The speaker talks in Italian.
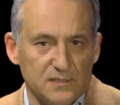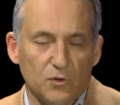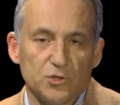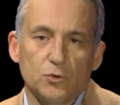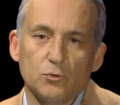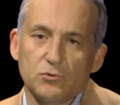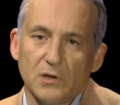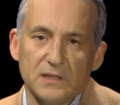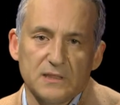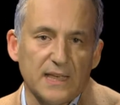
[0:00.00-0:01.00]
si svolge
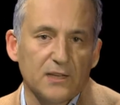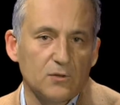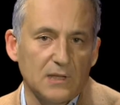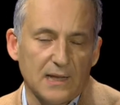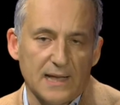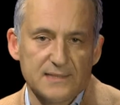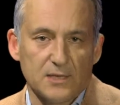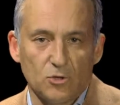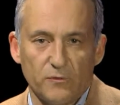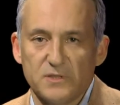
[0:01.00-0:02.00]
tutto all'interno della
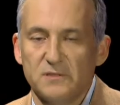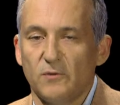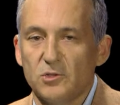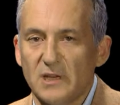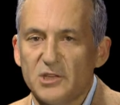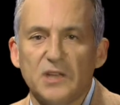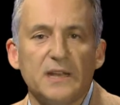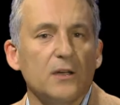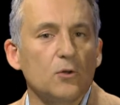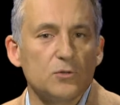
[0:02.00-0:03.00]
casa dove si svolge la cena,